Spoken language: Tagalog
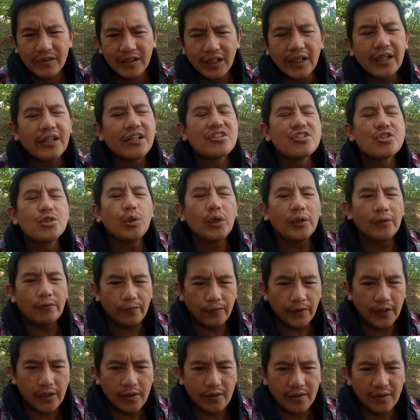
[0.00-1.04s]
it is so
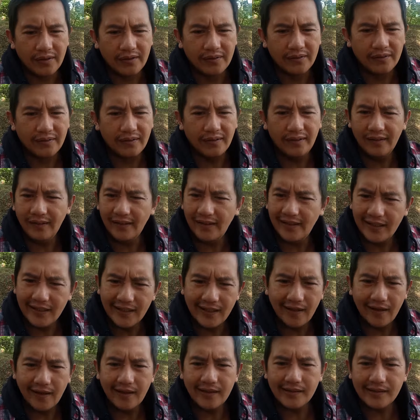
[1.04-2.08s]
unfair nga
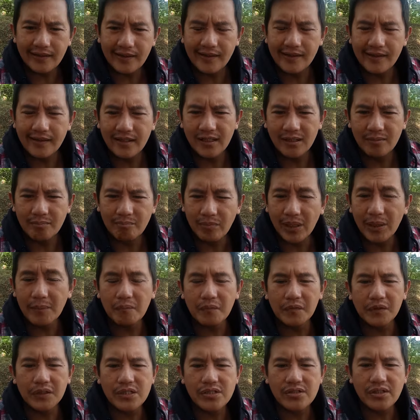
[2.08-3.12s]
ada dagiti uh,
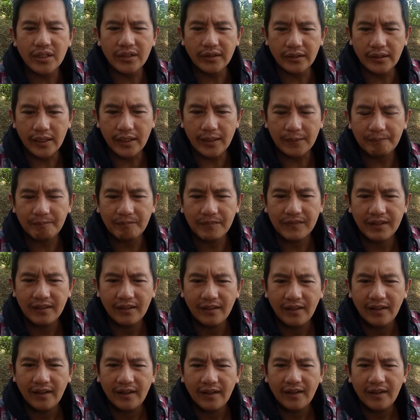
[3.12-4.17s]
Baptist ta
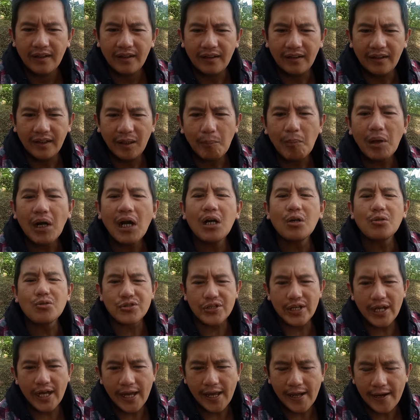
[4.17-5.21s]
nga mga
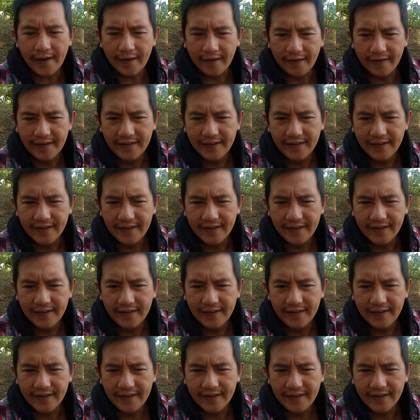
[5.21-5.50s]
kusar